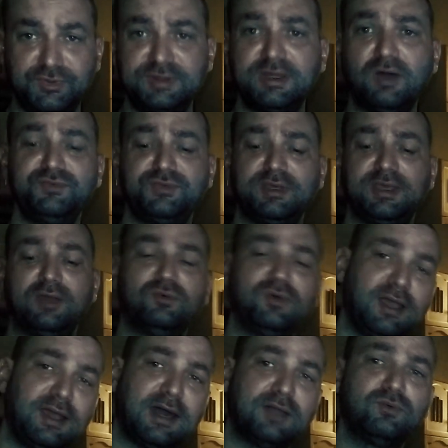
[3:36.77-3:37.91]
Então, isso aqui era um
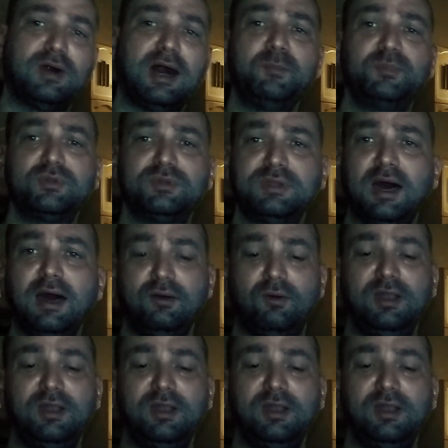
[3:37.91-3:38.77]
recado rápido, tá?